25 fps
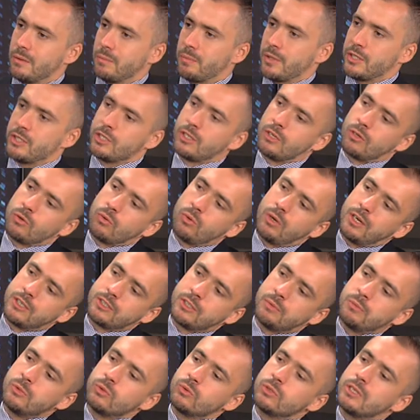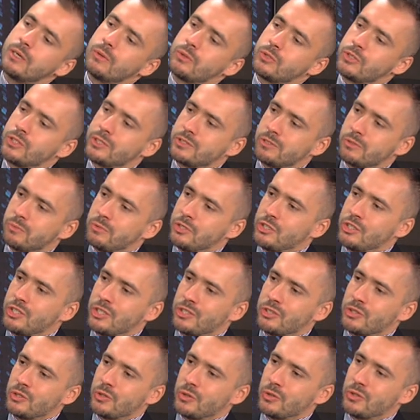Panie Karolu, a gdyby udało się zrobić
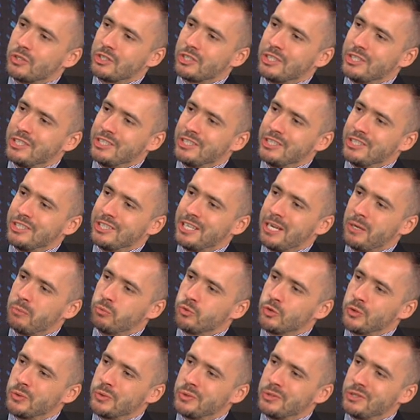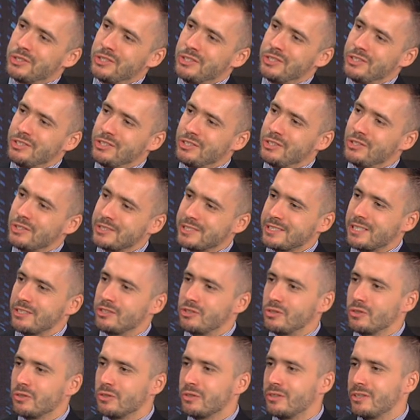ten krok naprzód i
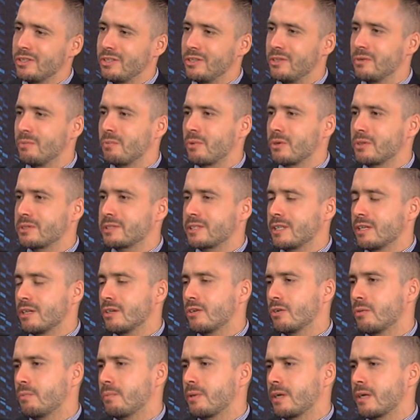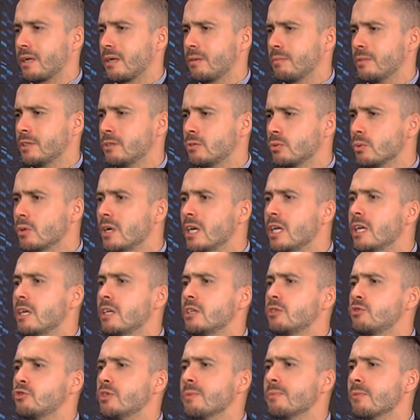dostać do polskiego parlamentu,
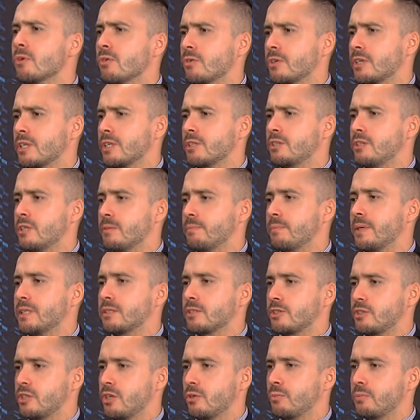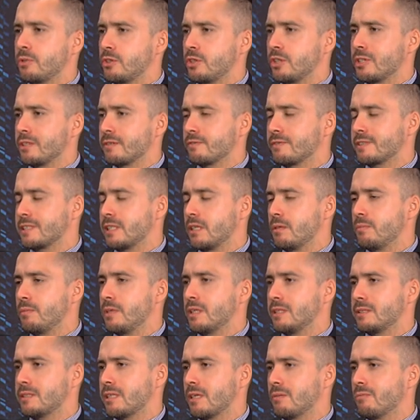czym konkretnie Pan chciałby się tam w
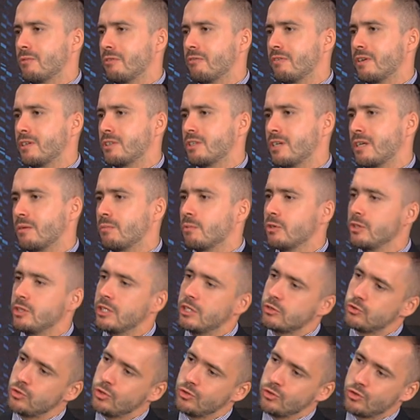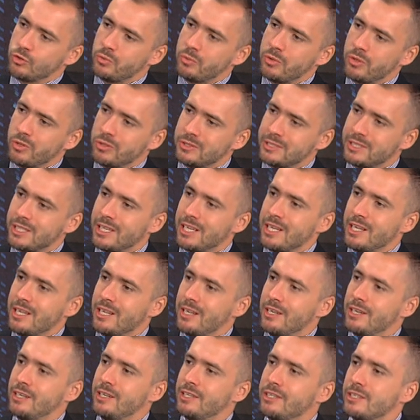Sejmie zajmować, albo inaczej rzecz biorąc,
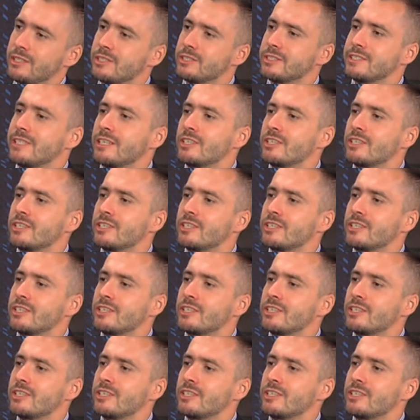z